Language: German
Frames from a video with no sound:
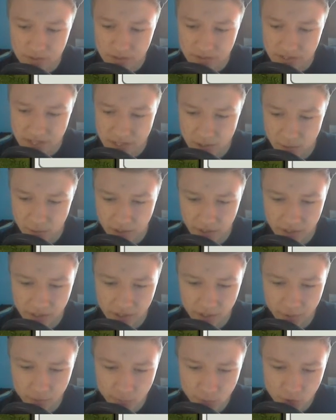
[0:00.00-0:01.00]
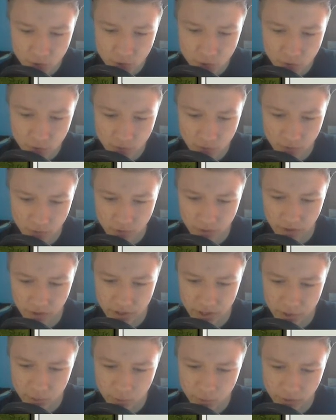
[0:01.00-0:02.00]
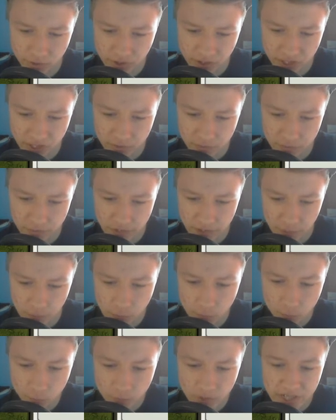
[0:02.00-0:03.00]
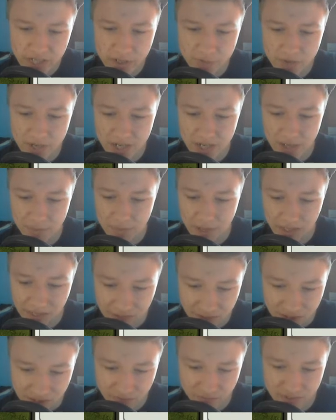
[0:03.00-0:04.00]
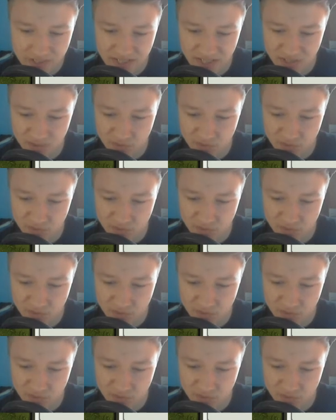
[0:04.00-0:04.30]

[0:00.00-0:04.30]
jedoch in die gewünschte Richtung gedreht werden. Luftfeger werden ab Rates Level 6